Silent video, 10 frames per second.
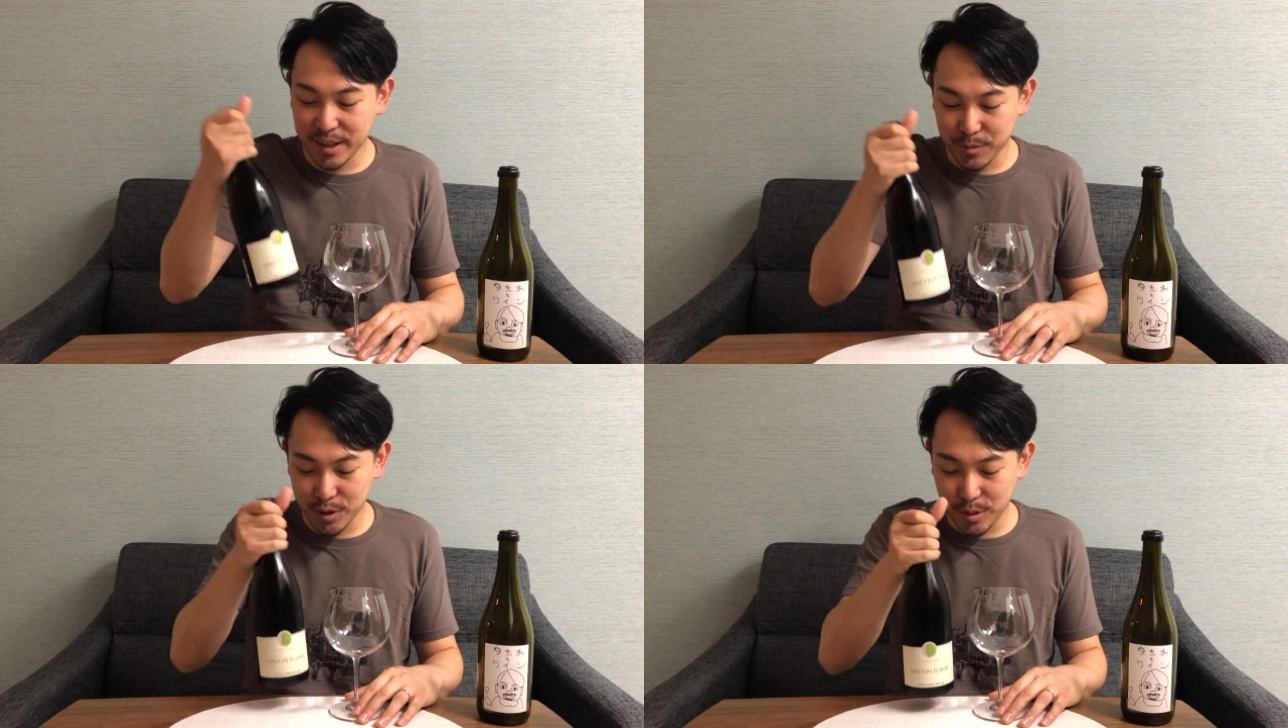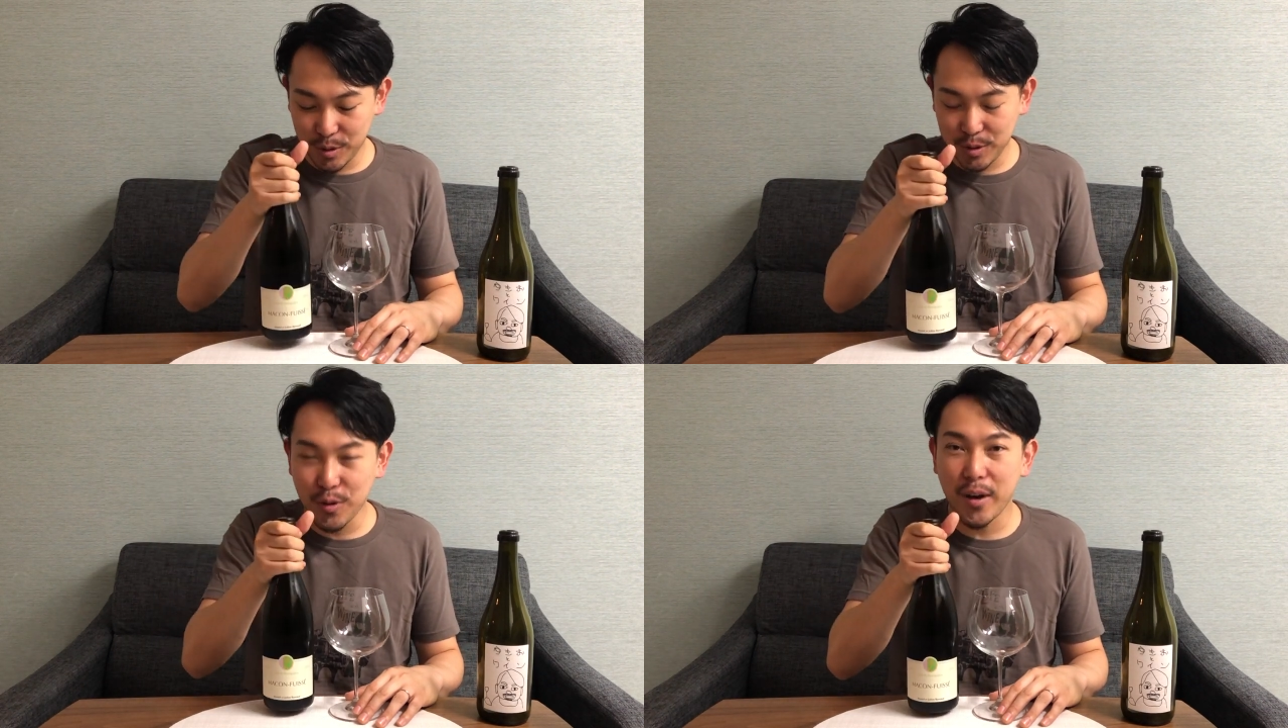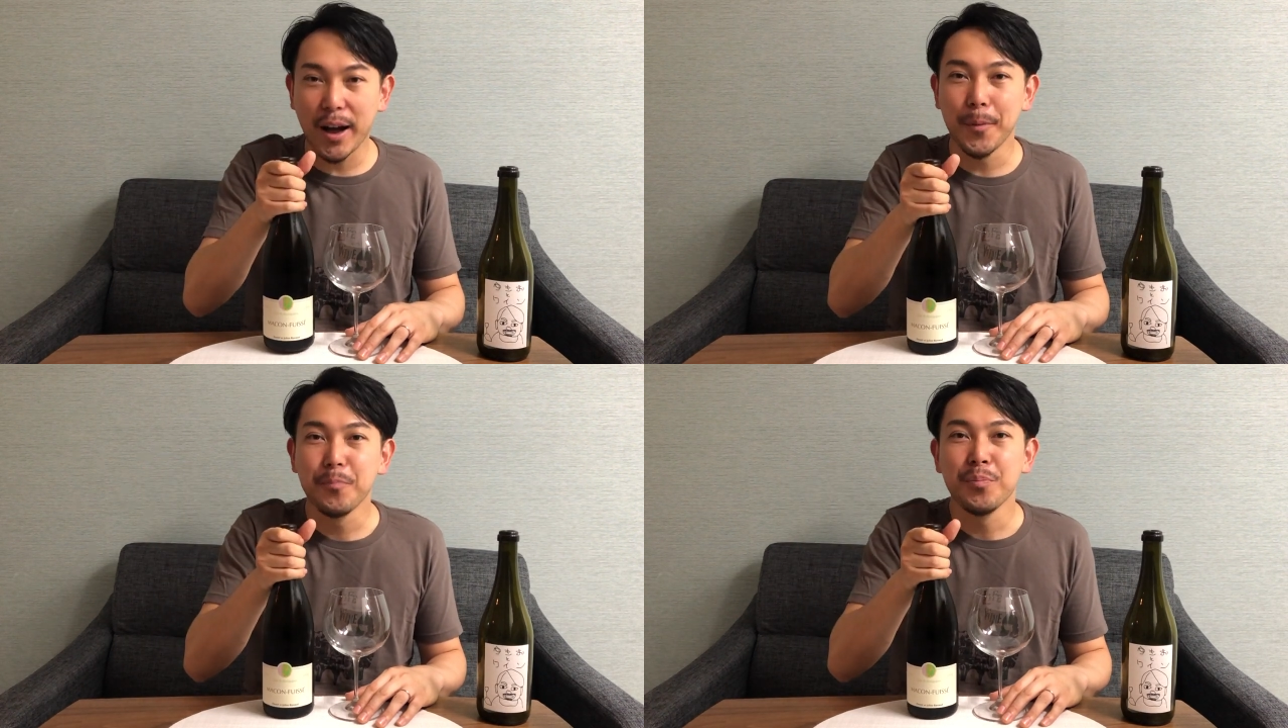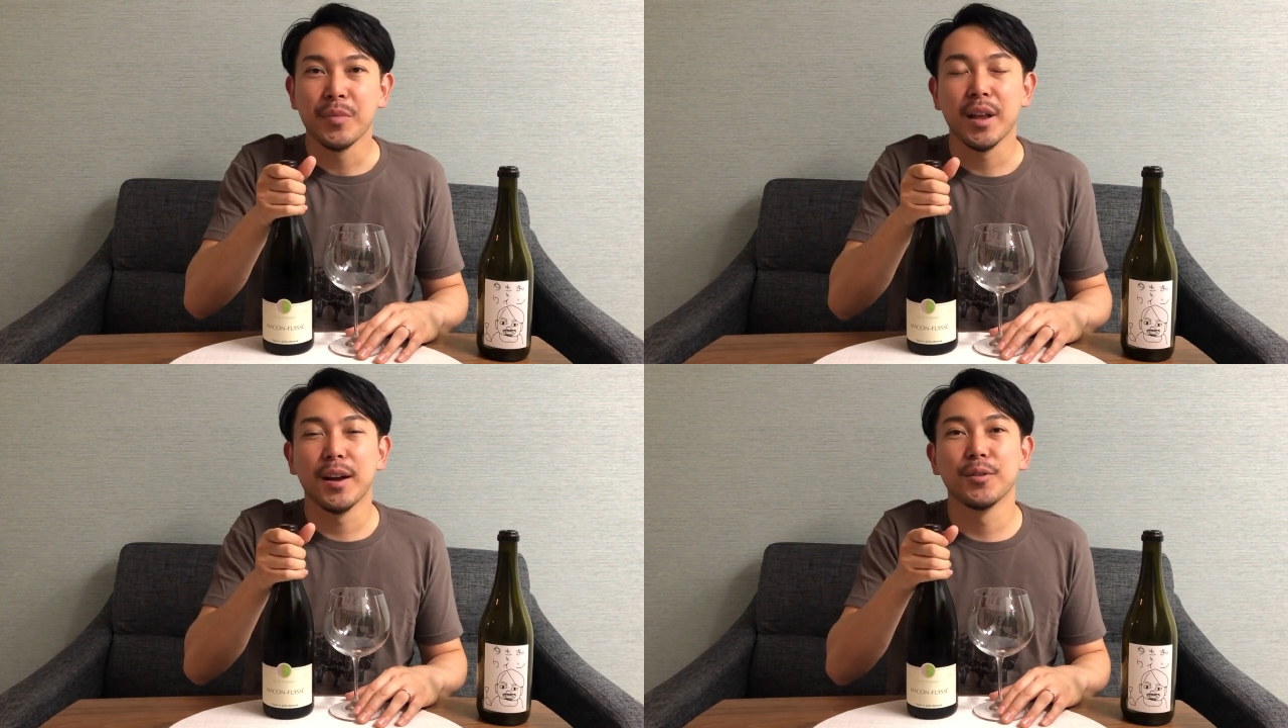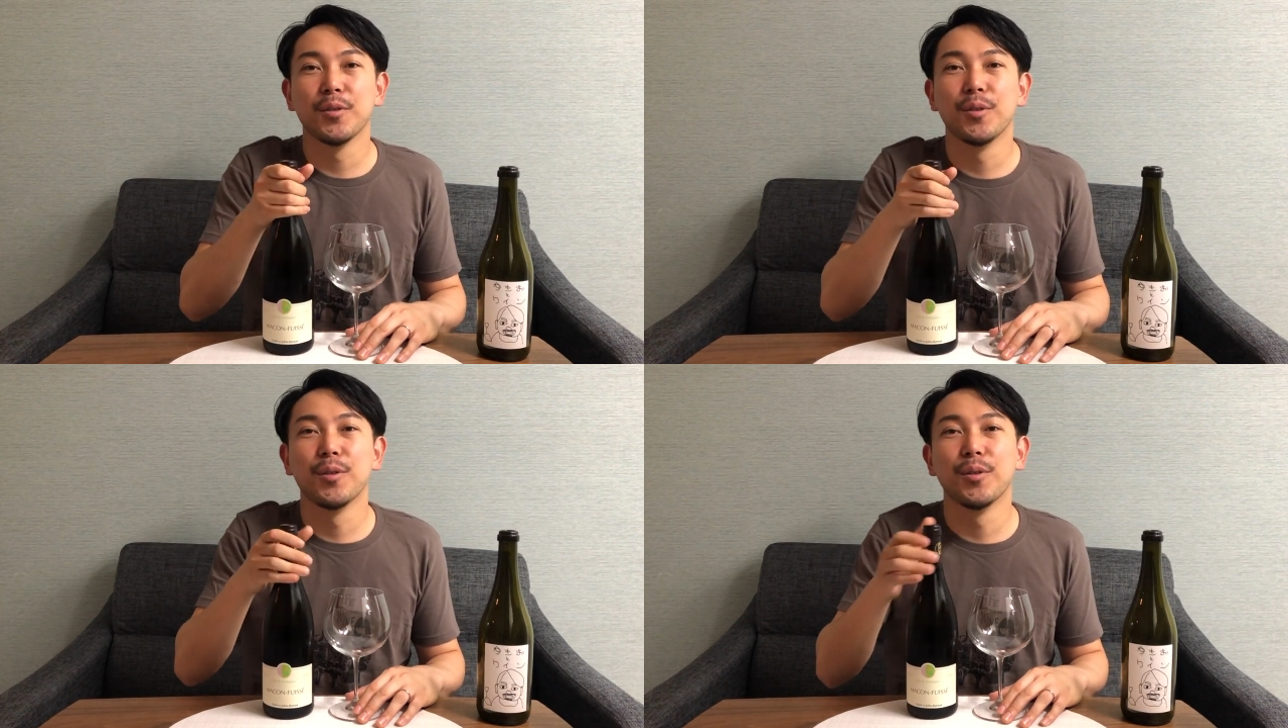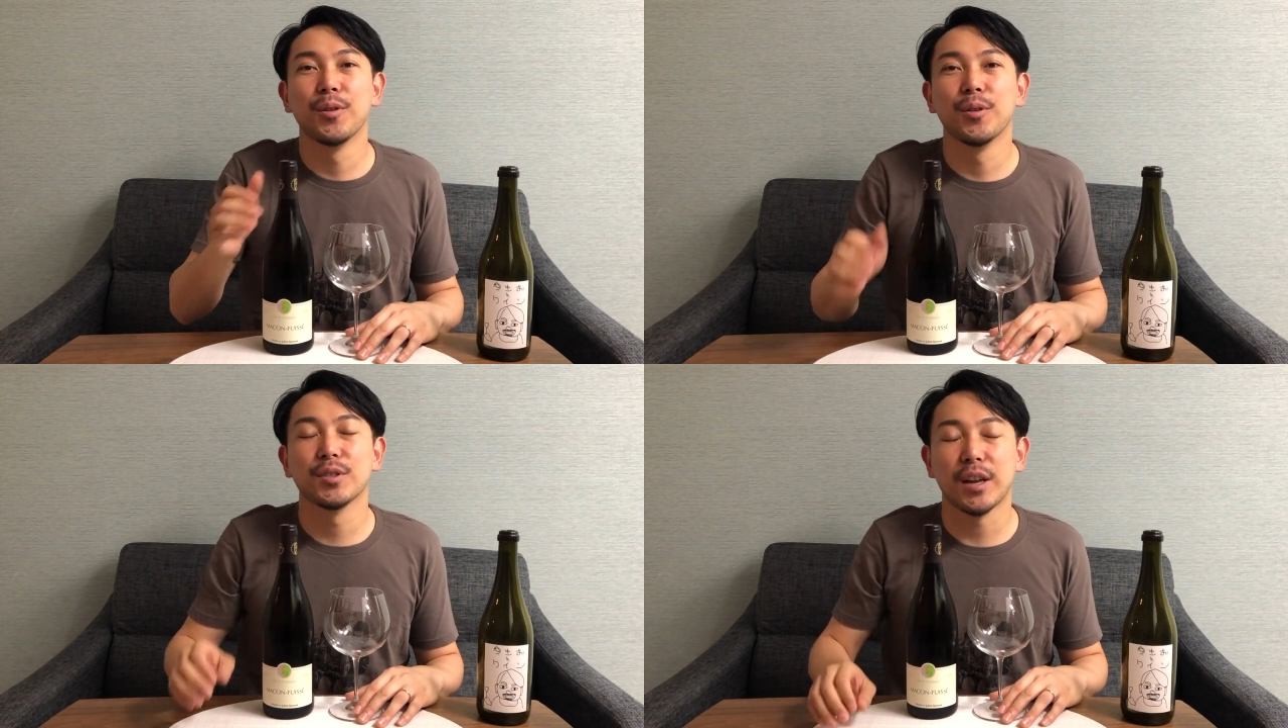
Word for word: で、もともとはあのー、